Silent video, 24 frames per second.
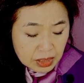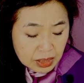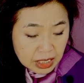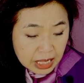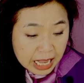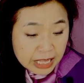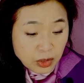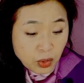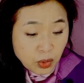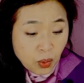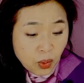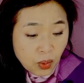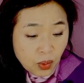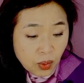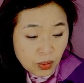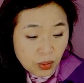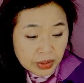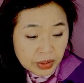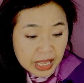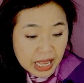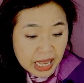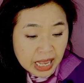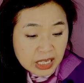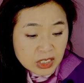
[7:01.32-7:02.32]
어에도
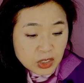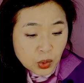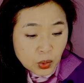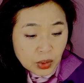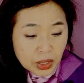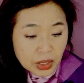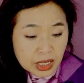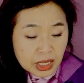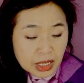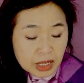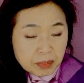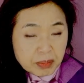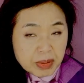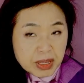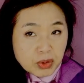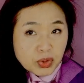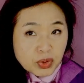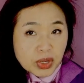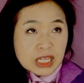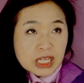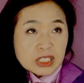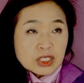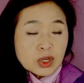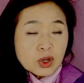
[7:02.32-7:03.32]
계속 이
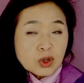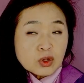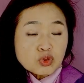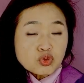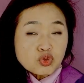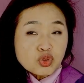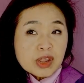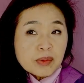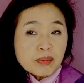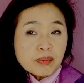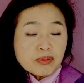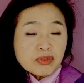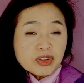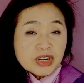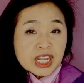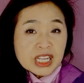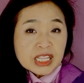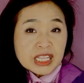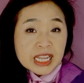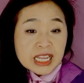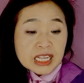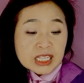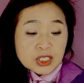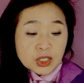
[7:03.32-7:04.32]
미국에서 수입물에
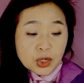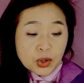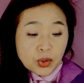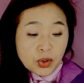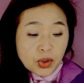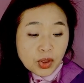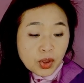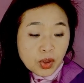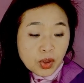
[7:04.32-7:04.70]
대해서